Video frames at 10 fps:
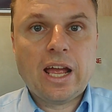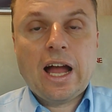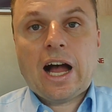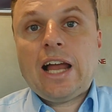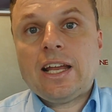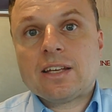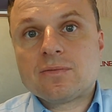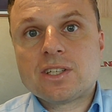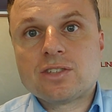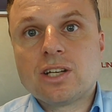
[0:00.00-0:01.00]
ale
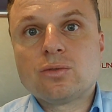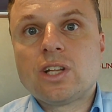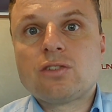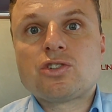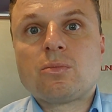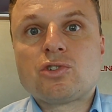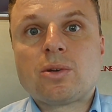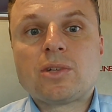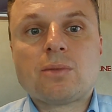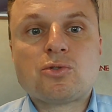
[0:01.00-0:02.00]
ze względu na to, że
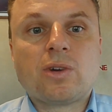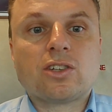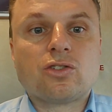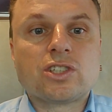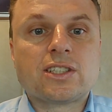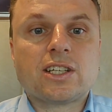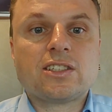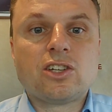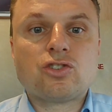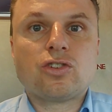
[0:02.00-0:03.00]
możemy na przykład korzystać
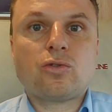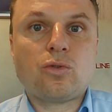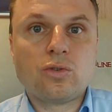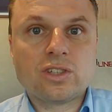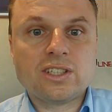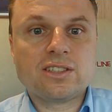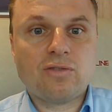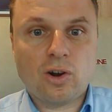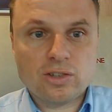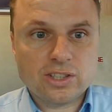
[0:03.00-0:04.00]
z licznych ulg i
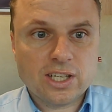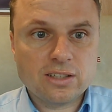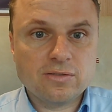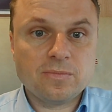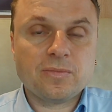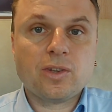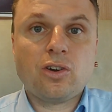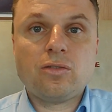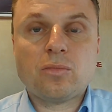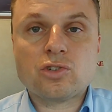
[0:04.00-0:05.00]
zwolnień,
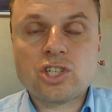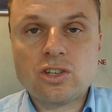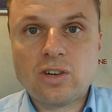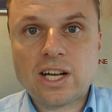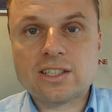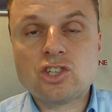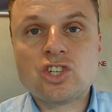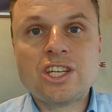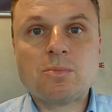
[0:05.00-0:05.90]
to może się okazać, że nie